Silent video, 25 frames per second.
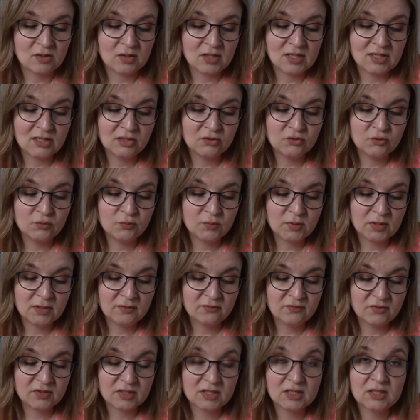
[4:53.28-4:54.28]
et légumes
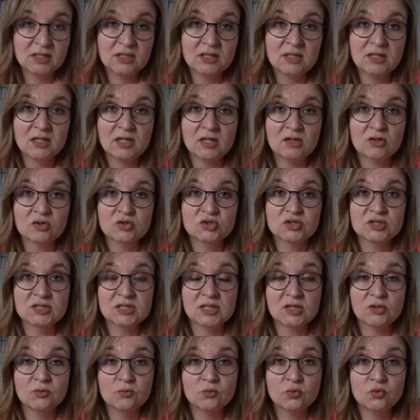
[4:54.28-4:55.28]
préférés, alors je
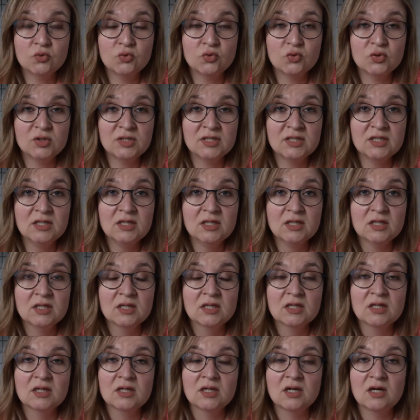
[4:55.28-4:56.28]
dirais le brocoli,
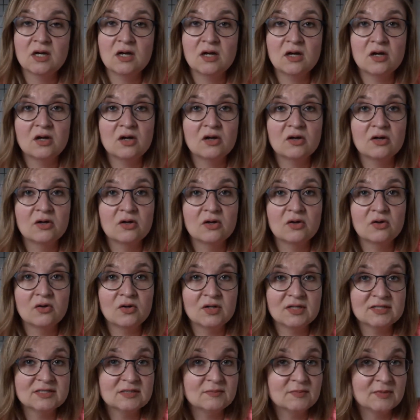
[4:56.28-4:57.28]

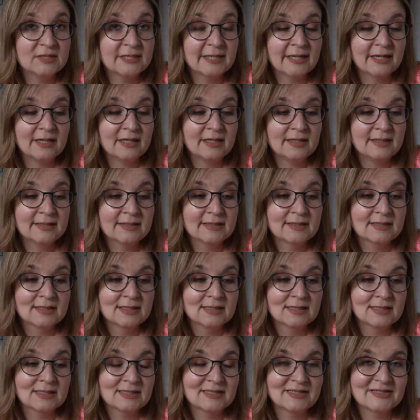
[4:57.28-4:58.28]
les épinards.
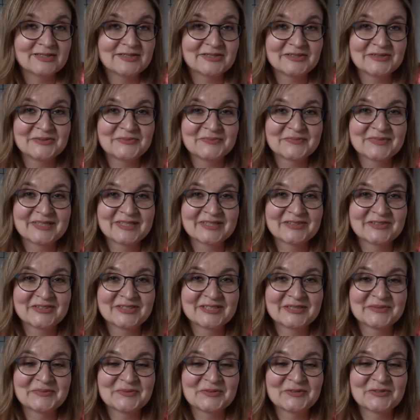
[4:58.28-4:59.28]
Qu'est-ce
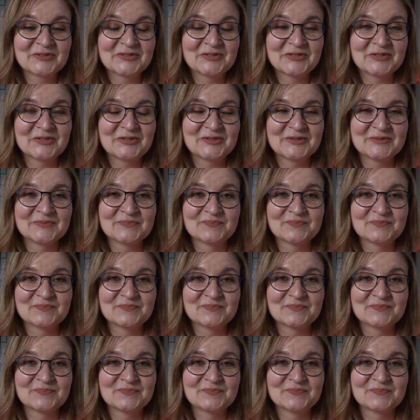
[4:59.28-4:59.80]
que j'aime encore